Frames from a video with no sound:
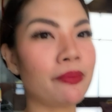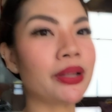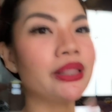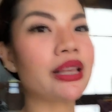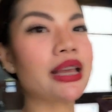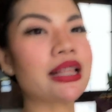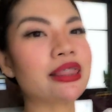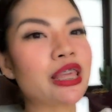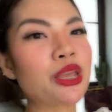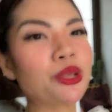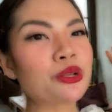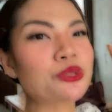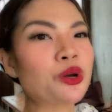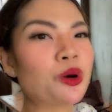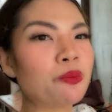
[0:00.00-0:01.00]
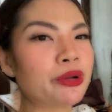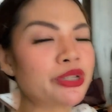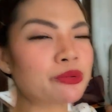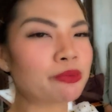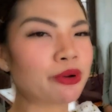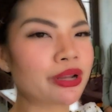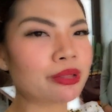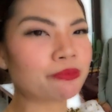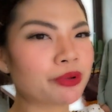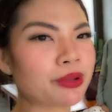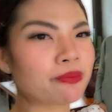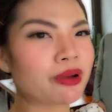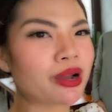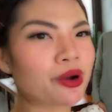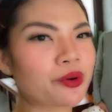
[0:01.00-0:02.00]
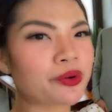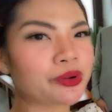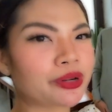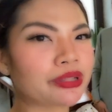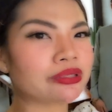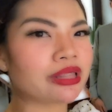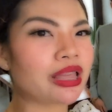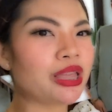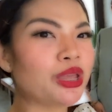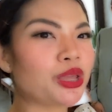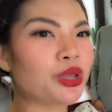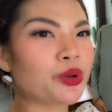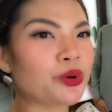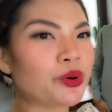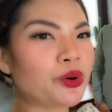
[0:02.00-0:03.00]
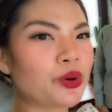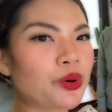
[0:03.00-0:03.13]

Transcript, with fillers: But yan, thank you so much po. Yun po yung mga owners. Thank you.